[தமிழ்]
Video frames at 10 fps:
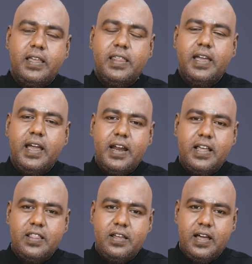இதை ஏன்
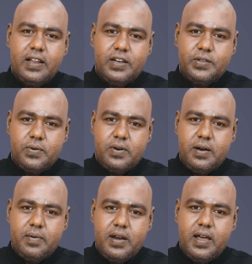நான் இந்த நேரத்தில்
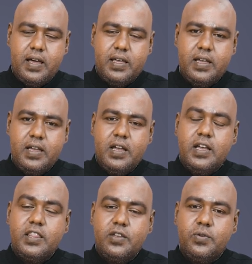சொல்கிறேன் அப்படின்னா
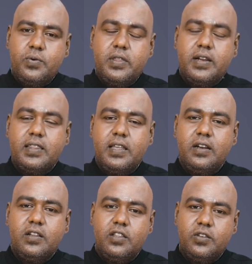இந்த
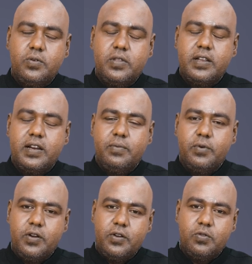ஜோதிடத்தின் இந்த ஜோதிடரின்
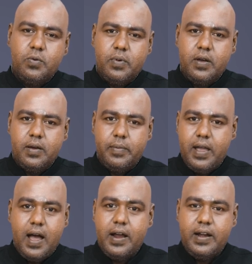முக்கியத்துவம் அப்போ
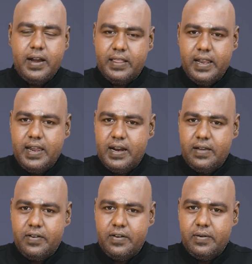யாருன்னு எனக்கு தெரியலை
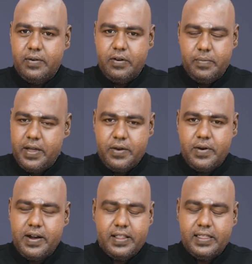அவர் அவரோட பேர்
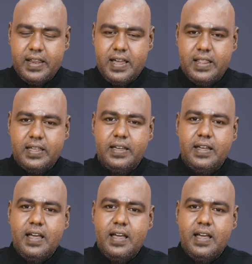கூட எனக்கு தெரியாது